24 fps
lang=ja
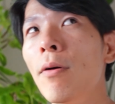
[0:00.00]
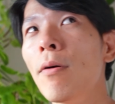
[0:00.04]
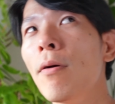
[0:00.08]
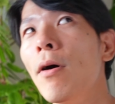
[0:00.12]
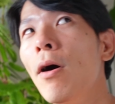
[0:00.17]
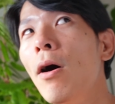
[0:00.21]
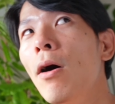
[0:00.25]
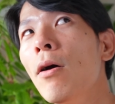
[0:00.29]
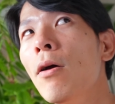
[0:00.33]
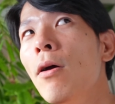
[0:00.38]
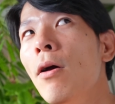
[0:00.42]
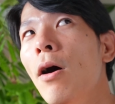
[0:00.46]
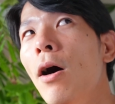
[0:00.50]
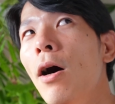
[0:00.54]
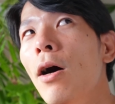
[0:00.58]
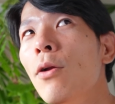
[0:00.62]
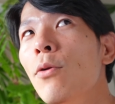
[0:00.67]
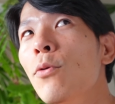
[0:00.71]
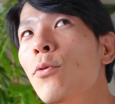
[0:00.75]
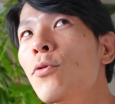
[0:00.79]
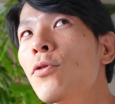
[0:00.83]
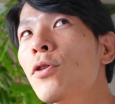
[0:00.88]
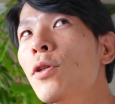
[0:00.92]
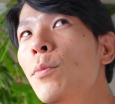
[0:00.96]
あ、
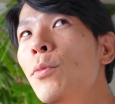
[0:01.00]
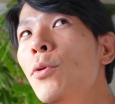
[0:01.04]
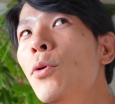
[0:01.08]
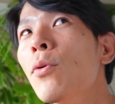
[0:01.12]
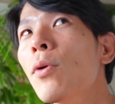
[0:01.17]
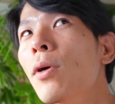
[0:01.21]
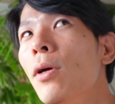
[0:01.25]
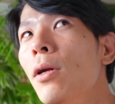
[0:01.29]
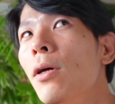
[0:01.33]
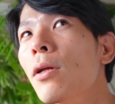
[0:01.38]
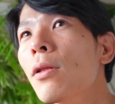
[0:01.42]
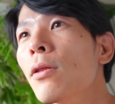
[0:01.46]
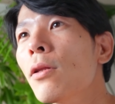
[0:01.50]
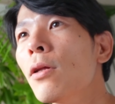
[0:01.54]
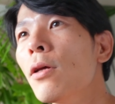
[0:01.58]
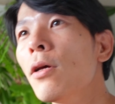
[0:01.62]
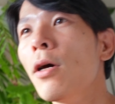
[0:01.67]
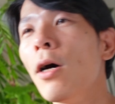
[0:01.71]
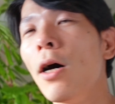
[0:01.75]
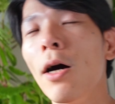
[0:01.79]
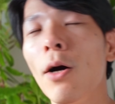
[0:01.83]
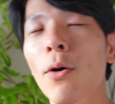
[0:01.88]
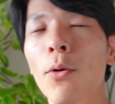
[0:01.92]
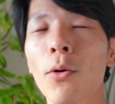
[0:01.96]
反論してみようかな。
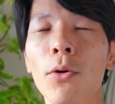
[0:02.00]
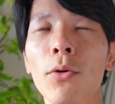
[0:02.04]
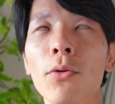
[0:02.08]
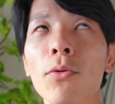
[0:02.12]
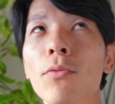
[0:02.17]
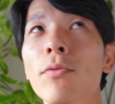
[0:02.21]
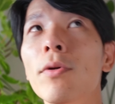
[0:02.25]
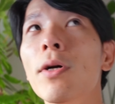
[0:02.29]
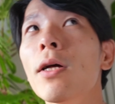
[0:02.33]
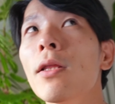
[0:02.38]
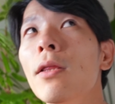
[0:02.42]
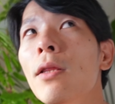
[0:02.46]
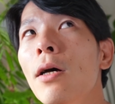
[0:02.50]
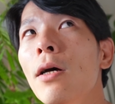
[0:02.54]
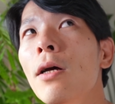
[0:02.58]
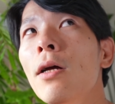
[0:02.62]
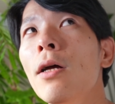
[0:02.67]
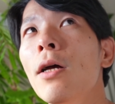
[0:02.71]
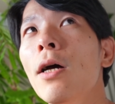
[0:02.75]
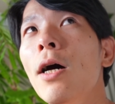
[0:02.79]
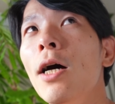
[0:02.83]
あ、こういうこと浮かんだ。